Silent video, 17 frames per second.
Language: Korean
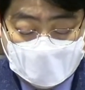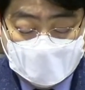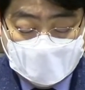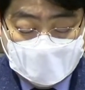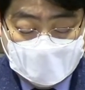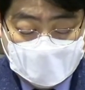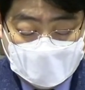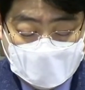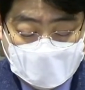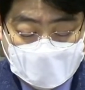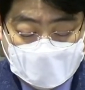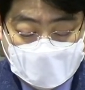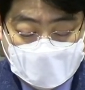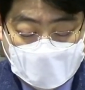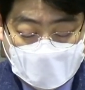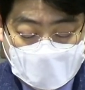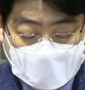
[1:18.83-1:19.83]
그
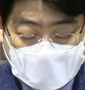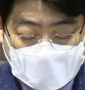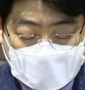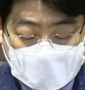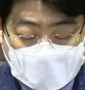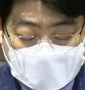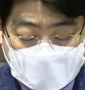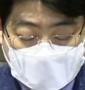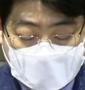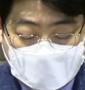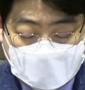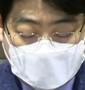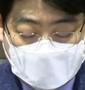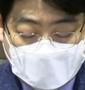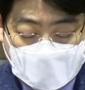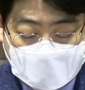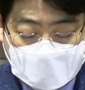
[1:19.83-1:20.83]
외아들 우리 주
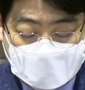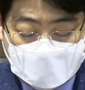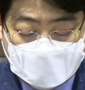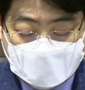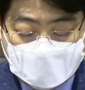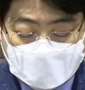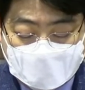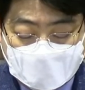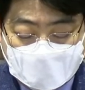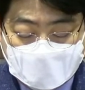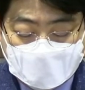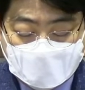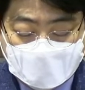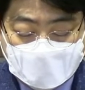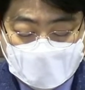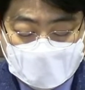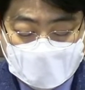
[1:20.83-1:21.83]
예수
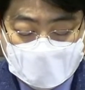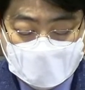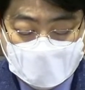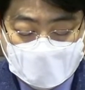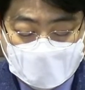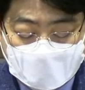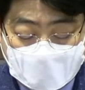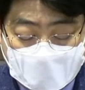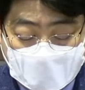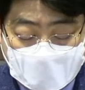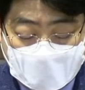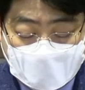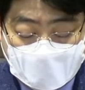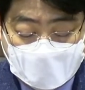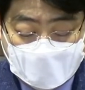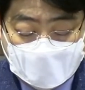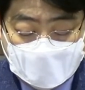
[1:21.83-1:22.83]
그리스도를 믿사오니
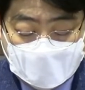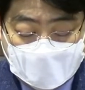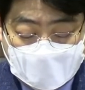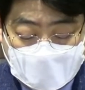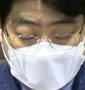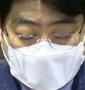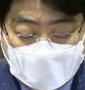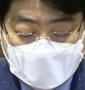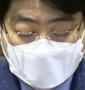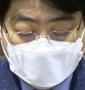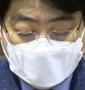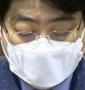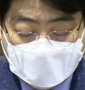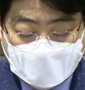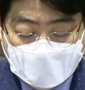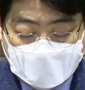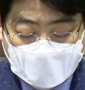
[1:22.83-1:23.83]
이는
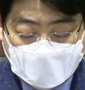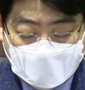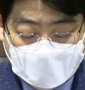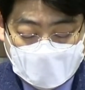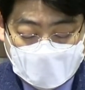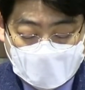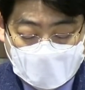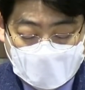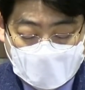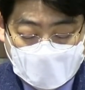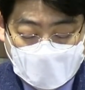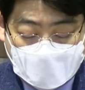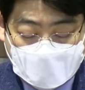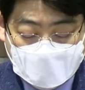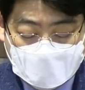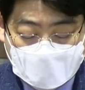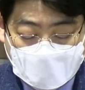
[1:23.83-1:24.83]
성령으로
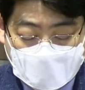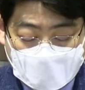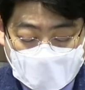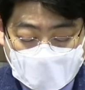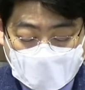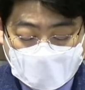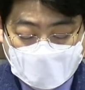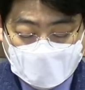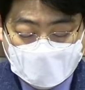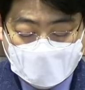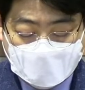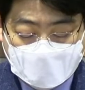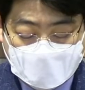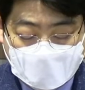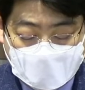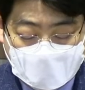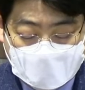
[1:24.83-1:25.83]
잉태하사
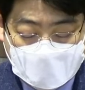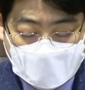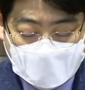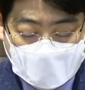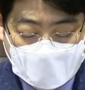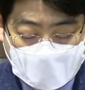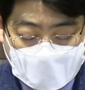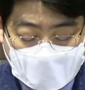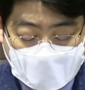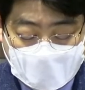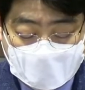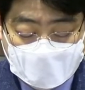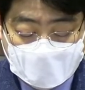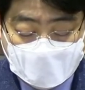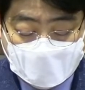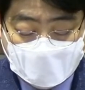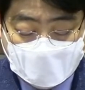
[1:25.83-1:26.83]
동정녀 마리아에게
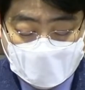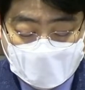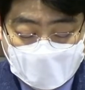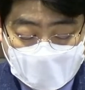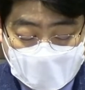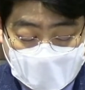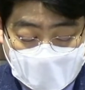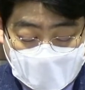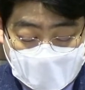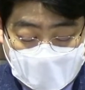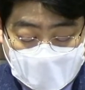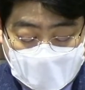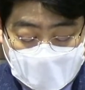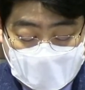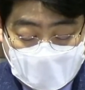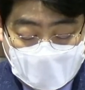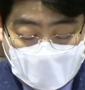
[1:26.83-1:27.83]
나시고
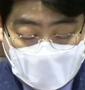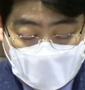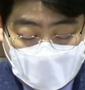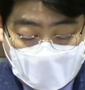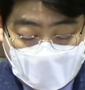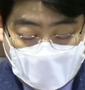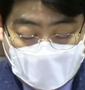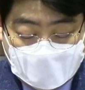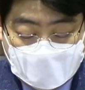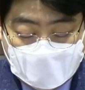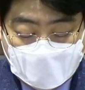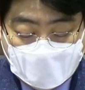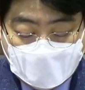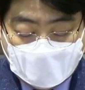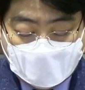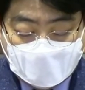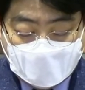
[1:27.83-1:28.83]
본디오
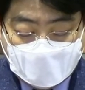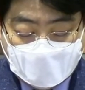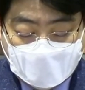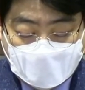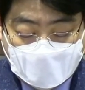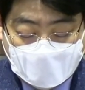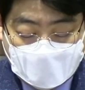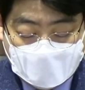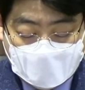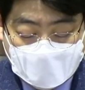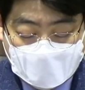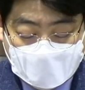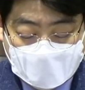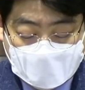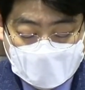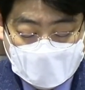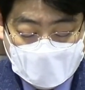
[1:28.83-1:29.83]
빌라도에게
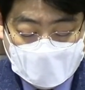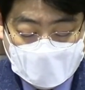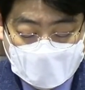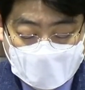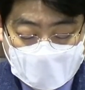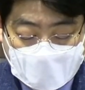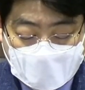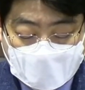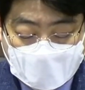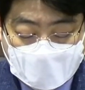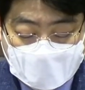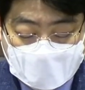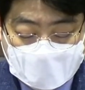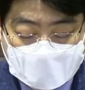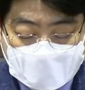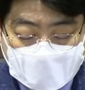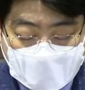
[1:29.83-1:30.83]
고난을 받으사
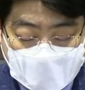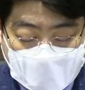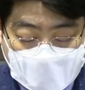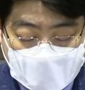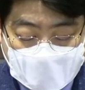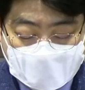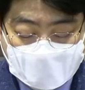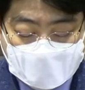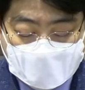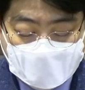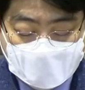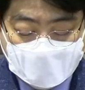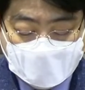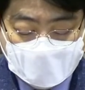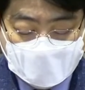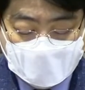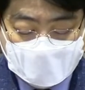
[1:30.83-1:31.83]
십자가에 못
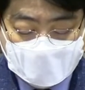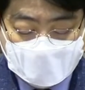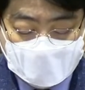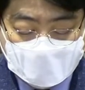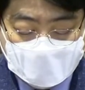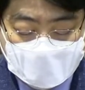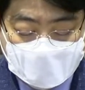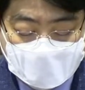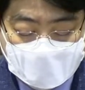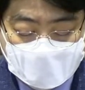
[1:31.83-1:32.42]
박혀 죽으시고